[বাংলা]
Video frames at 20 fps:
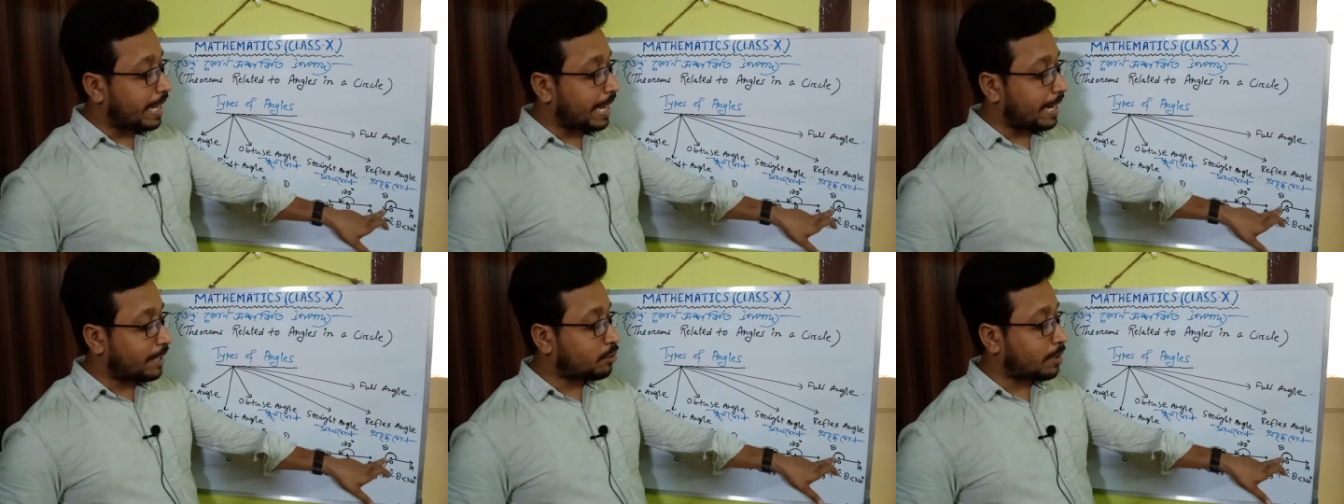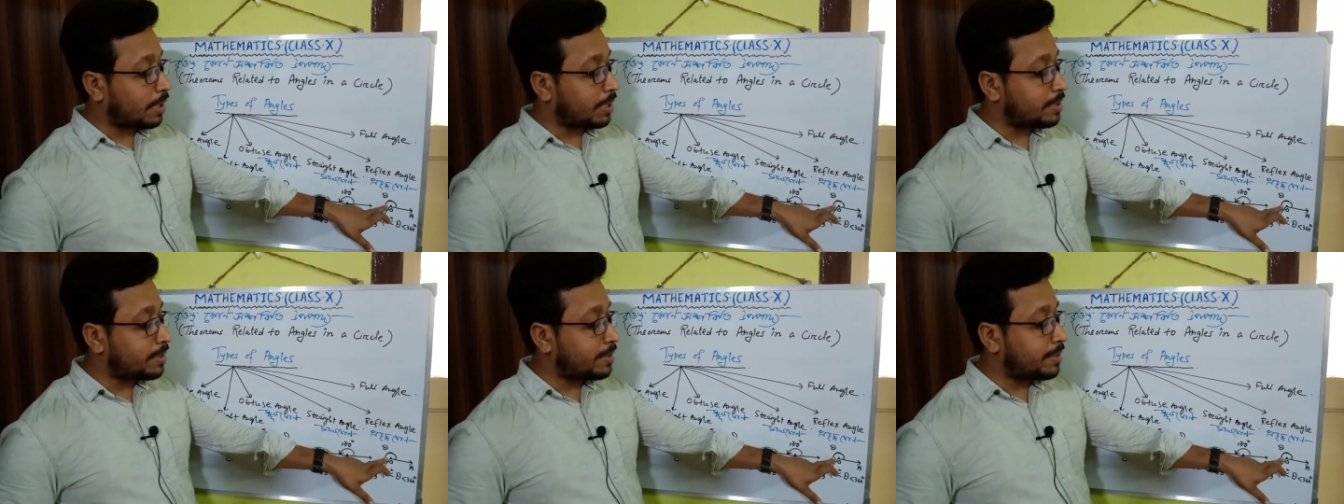একশো
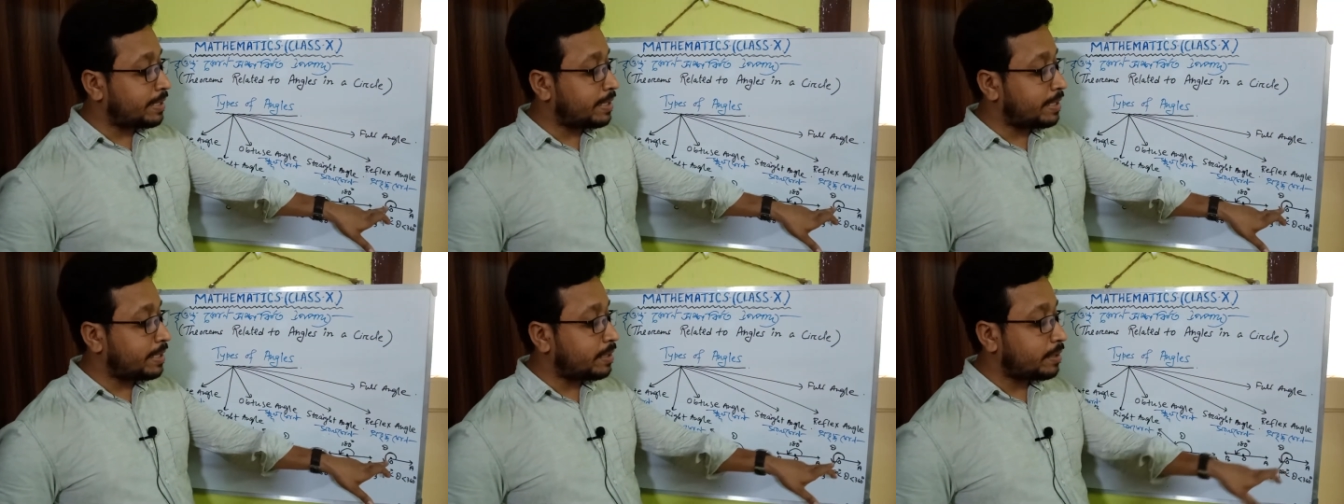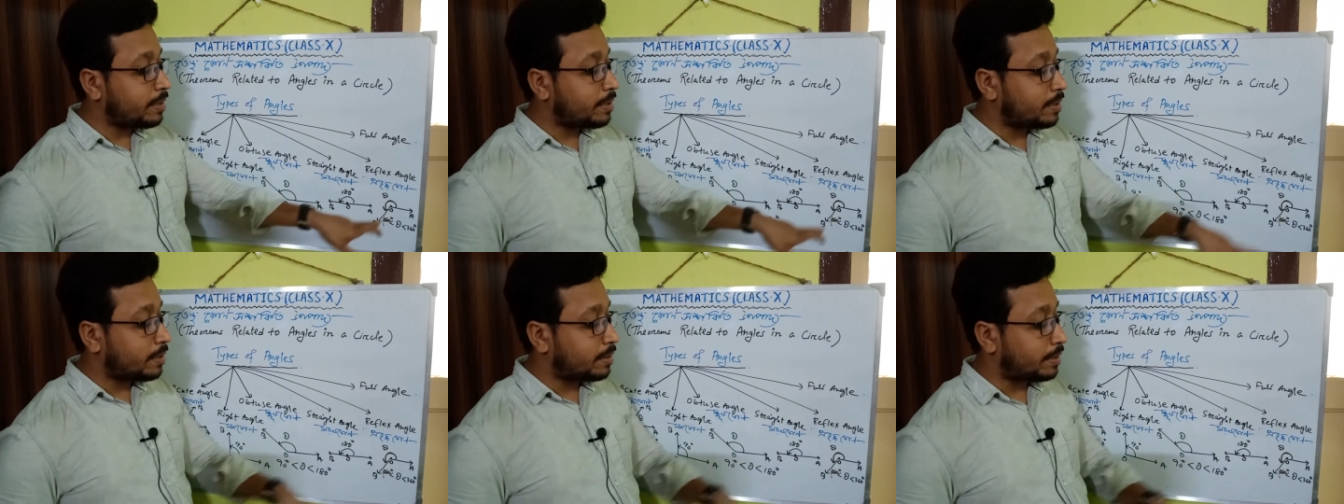ডিগ্রি
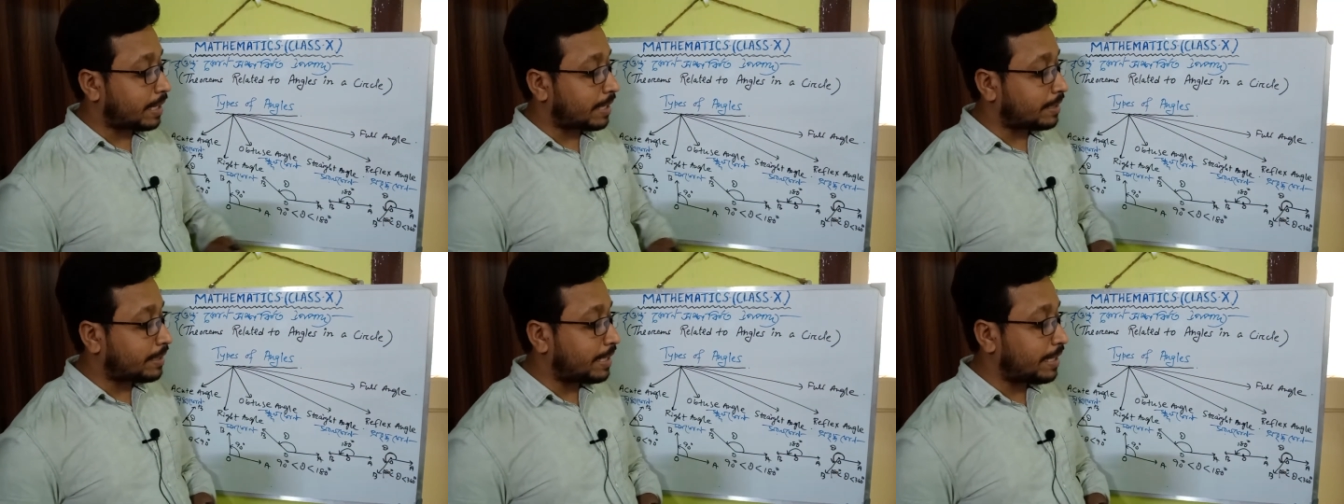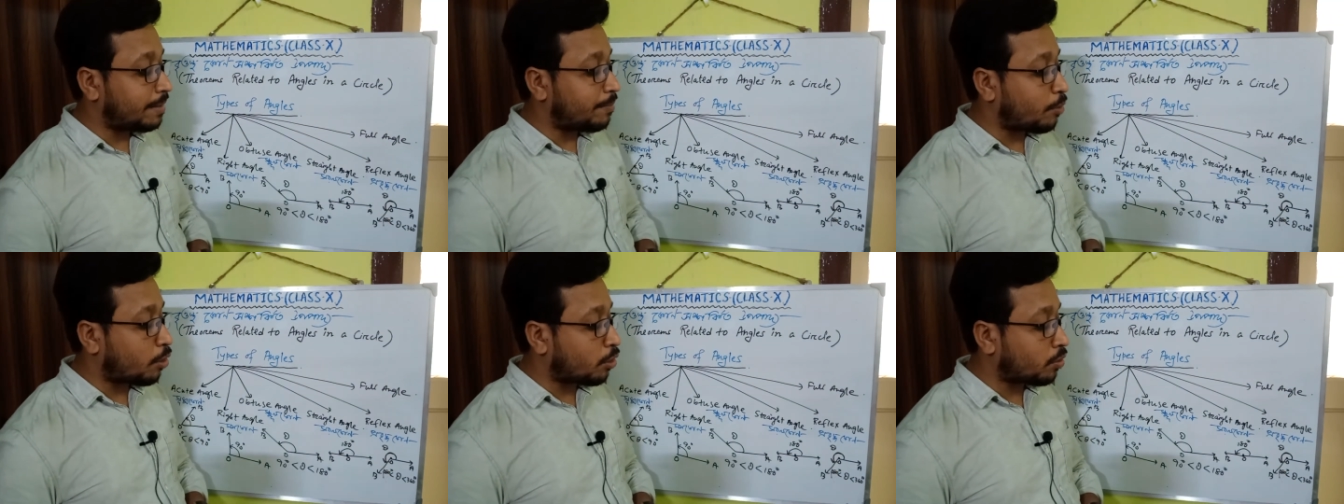তার
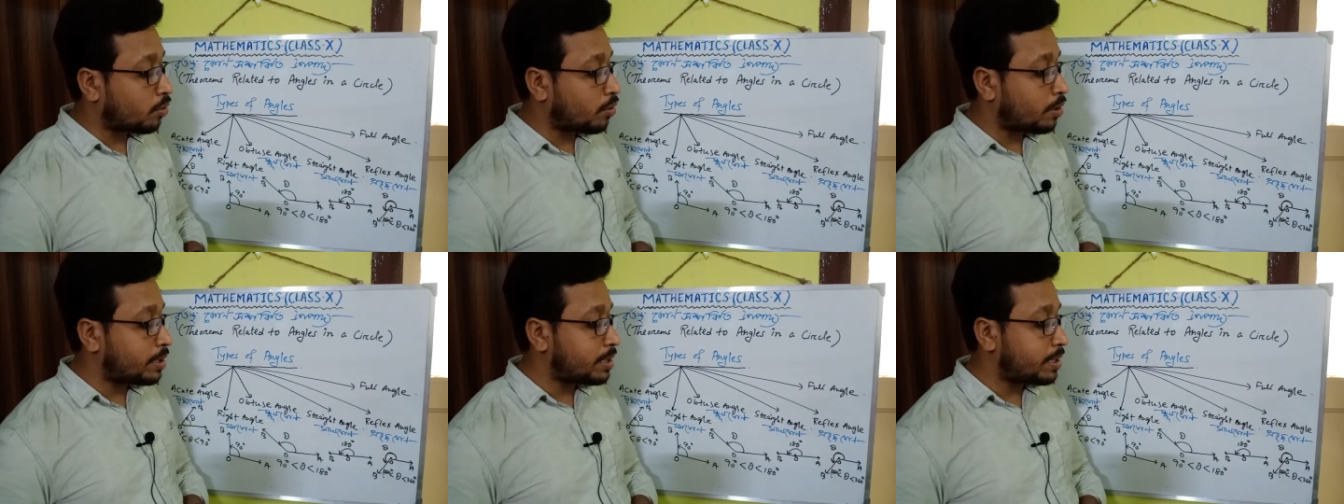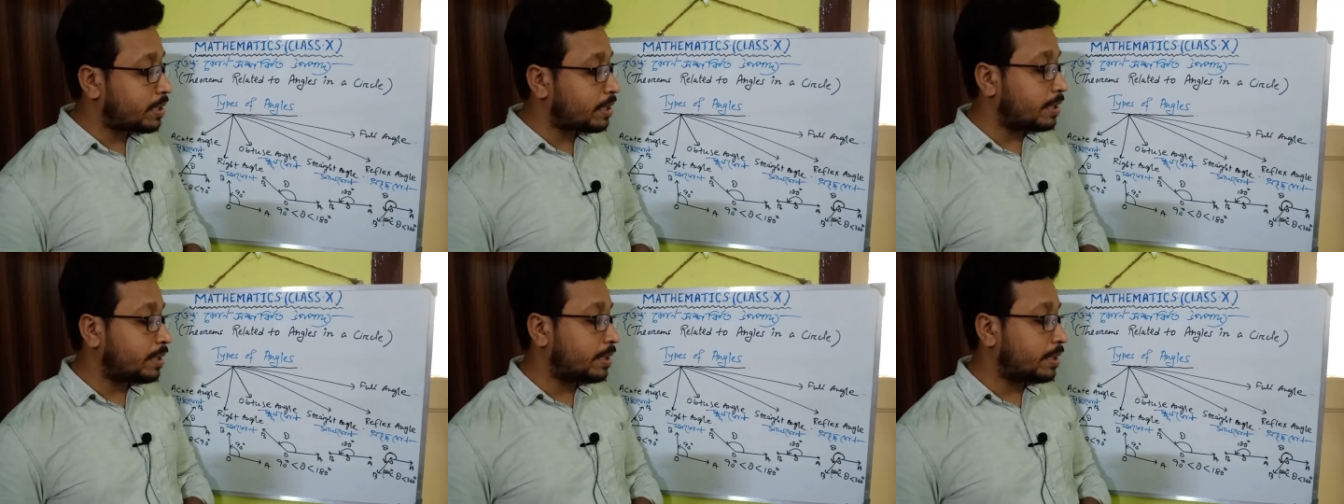থেকে বড় রয়েছে